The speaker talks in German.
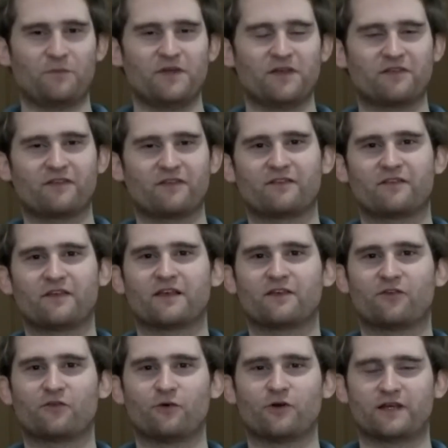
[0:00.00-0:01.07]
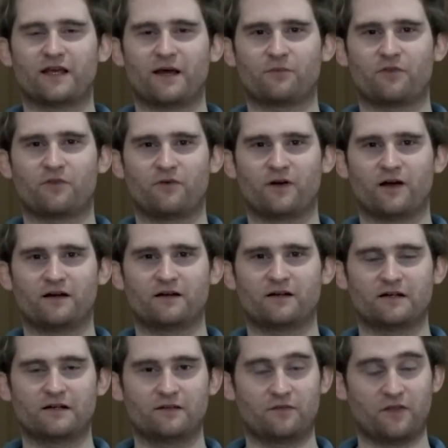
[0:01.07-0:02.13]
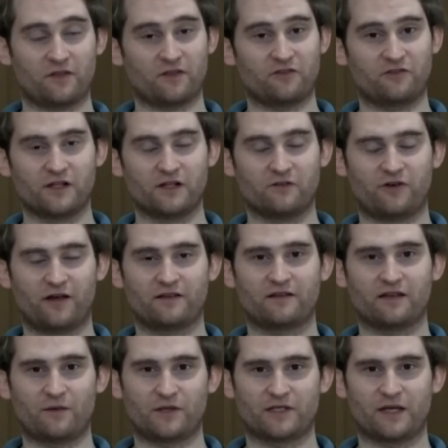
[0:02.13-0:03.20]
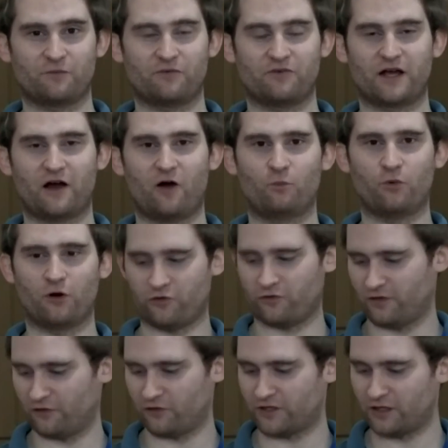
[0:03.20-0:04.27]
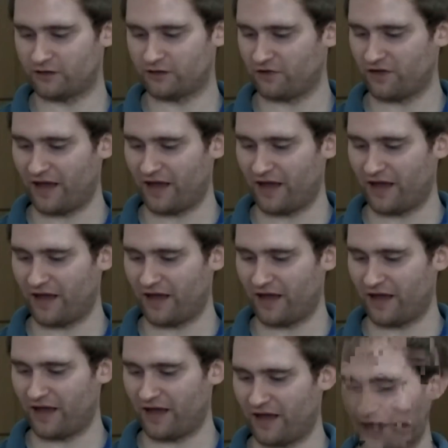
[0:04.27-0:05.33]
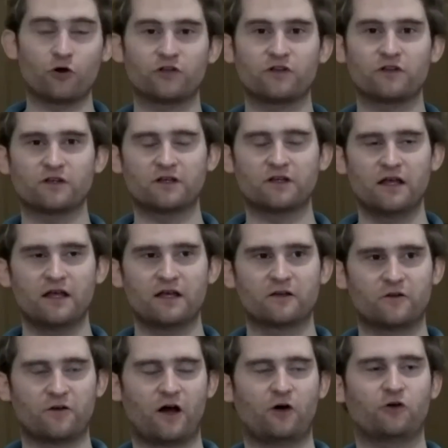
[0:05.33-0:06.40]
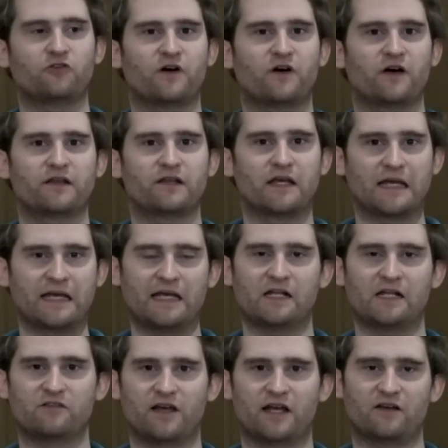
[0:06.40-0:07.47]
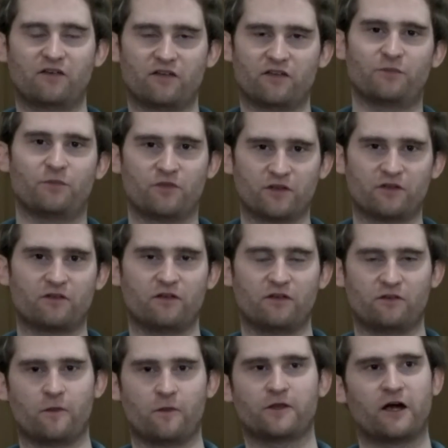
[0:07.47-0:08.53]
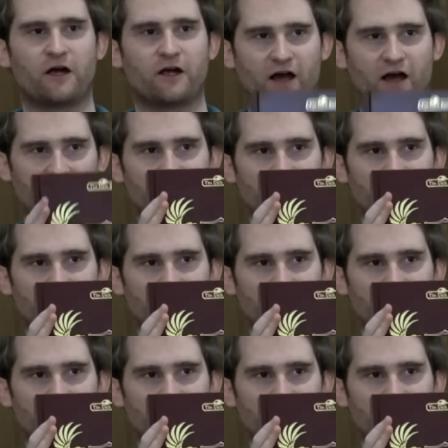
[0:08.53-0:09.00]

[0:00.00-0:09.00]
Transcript: ist es tatsächlich so, ich habe zwar äh, sehr, sehr viel gefundet, aber ich habe kaum Boxen. Also ich, glaube, das einzige gedruckte Crowdfunding-Regelwerk, was ich besitze, ist The Dark Eye